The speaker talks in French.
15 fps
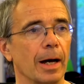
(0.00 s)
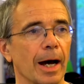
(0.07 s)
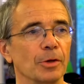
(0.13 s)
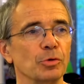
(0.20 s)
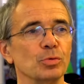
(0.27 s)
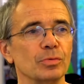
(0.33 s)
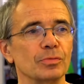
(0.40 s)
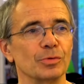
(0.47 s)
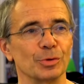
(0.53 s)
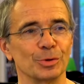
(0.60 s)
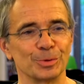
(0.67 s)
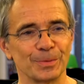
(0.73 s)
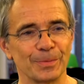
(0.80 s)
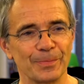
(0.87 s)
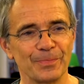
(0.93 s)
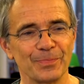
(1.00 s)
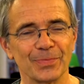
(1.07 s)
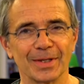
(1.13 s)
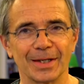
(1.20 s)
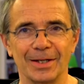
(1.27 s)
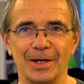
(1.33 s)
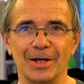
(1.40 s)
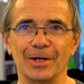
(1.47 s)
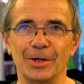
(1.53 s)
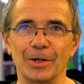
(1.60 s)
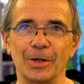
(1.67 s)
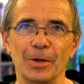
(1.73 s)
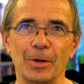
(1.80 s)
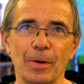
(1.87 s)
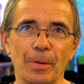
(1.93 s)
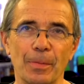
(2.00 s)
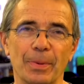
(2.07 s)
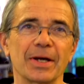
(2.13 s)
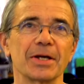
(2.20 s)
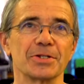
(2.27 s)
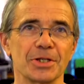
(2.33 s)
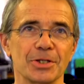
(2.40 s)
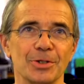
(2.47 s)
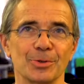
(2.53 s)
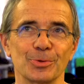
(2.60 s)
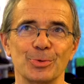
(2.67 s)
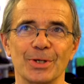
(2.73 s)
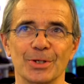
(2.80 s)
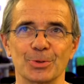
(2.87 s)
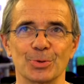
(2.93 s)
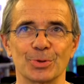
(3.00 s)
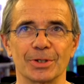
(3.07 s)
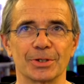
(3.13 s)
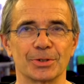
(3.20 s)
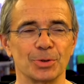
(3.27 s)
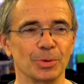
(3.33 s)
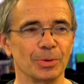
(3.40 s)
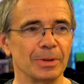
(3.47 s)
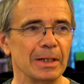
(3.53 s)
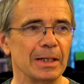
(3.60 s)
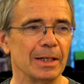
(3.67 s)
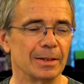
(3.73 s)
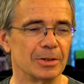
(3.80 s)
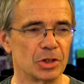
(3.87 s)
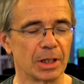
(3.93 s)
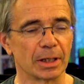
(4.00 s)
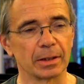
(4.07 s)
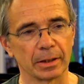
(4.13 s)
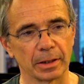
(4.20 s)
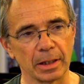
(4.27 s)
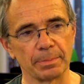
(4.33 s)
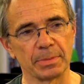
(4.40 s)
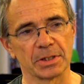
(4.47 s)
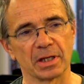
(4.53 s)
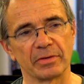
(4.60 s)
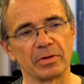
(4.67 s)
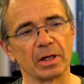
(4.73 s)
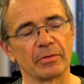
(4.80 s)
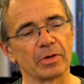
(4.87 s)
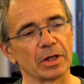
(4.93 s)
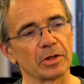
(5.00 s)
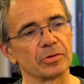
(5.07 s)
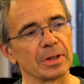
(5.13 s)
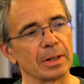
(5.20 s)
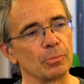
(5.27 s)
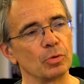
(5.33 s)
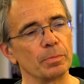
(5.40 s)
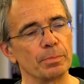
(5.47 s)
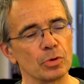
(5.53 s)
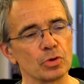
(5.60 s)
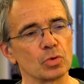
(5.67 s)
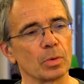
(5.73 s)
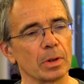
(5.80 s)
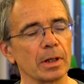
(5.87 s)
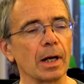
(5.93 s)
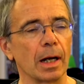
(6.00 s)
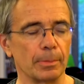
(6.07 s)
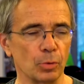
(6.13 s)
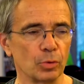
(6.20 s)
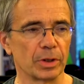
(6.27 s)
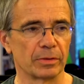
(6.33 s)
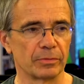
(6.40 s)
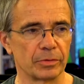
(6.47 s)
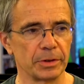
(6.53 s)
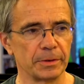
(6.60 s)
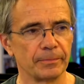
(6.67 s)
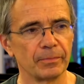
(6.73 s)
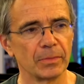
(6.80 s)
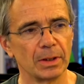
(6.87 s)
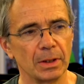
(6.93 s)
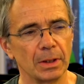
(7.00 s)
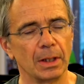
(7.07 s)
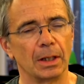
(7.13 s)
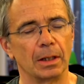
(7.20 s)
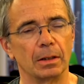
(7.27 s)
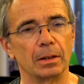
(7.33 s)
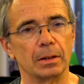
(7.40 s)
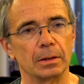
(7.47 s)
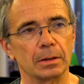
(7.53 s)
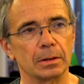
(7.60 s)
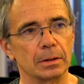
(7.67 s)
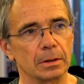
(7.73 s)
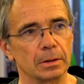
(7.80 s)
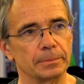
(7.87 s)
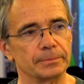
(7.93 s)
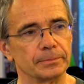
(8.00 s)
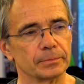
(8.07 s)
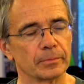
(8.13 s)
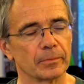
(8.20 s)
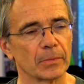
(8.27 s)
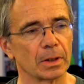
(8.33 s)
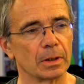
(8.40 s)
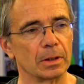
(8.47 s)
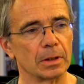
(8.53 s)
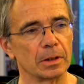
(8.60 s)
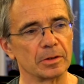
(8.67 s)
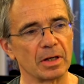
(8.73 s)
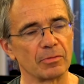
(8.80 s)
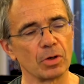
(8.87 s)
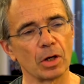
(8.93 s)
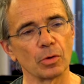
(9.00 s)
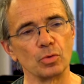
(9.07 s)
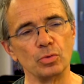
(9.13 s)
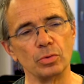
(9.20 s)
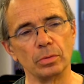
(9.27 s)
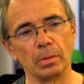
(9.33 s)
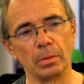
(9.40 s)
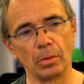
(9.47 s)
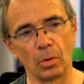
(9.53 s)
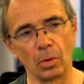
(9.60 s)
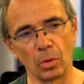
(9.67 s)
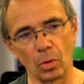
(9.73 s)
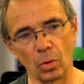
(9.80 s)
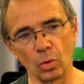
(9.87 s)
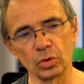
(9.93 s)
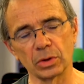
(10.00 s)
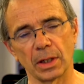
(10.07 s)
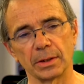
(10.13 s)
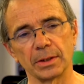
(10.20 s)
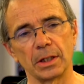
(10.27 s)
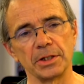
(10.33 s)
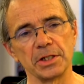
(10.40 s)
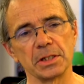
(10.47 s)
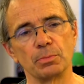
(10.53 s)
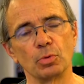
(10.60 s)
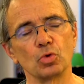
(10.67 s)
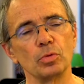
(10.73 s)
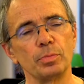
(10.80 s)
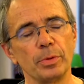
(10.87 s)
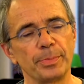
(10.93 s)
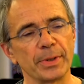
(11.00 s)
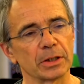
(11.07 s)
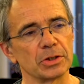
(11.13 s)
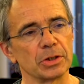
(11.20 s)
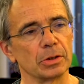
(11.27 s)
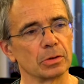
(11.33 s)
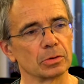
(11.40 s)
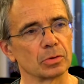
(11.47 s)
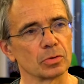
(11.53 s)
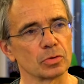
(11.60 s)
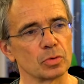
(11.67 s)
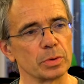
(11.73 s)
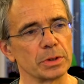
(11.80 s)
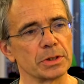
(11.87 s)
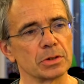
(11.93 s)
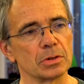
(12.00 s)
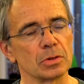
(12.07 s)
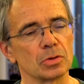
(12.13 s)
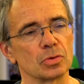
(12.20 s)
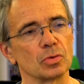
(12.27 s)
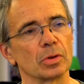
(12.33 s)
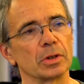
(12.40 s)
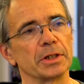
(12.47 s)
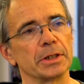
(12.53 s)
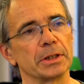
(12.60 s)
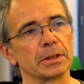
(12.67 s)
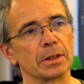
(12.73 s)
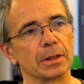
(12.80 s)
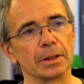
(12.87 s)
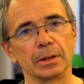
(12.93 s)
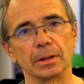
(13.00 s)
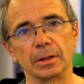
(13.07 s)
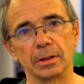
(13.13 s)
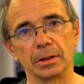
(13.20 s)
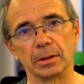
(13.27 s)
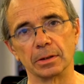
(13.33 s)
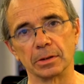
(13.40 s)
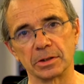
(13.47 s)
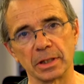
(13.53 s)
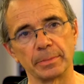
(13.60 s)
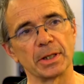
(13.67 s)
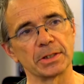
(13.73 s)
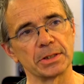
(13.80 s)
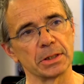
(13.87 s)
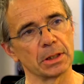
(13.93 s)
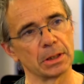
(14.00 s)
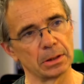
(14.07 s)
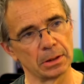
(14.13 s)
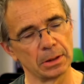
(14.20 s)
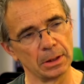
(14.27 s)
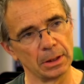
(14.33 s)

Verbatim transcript: à nouveau euh, président d'une association. Je l'ai créé parce qu'il y avait un véritable besoin, à mon avis, euh, d'avoir une autre analyse beaucoup plus pertinente en Suisse sur les euh, thématiques